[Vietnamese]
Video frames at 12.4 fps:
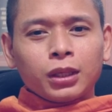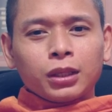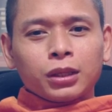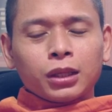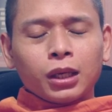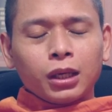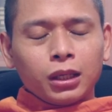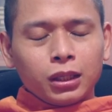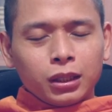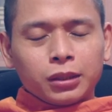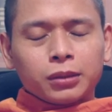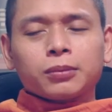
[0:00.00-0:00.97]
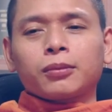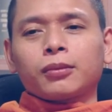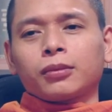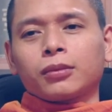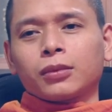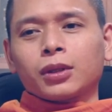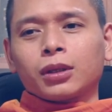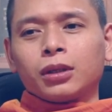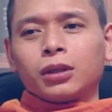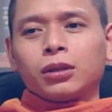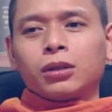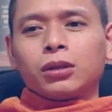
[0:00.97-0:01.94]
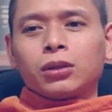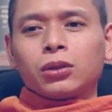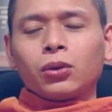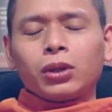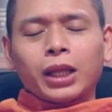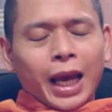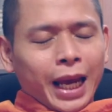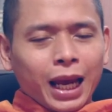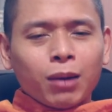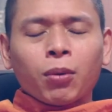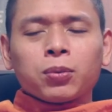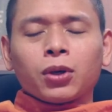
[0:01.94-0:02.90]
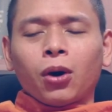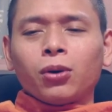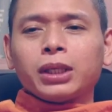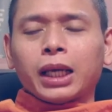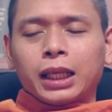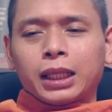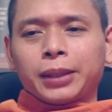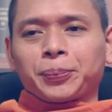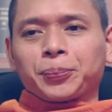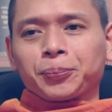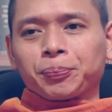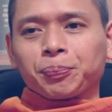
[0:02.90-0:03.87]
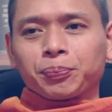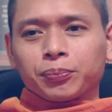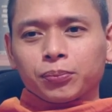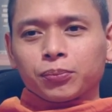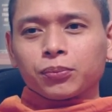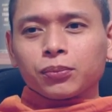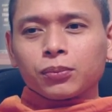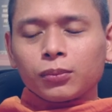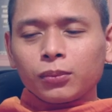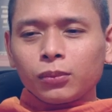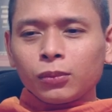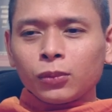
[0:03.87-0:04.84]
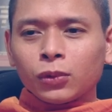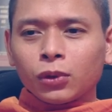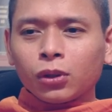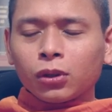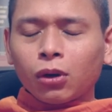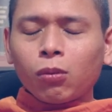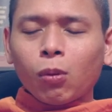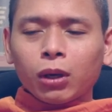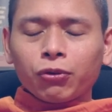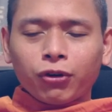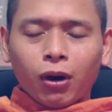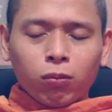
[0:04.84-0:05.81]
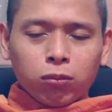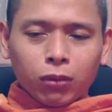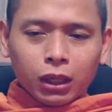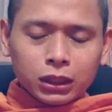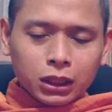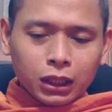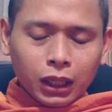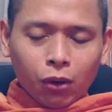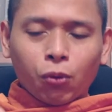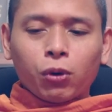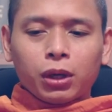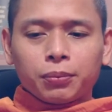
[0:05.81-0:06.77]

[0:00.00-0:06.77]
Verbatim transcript: thì nó lạ một chỗ như vậy nè nó có một cái phòng ở trên lầu á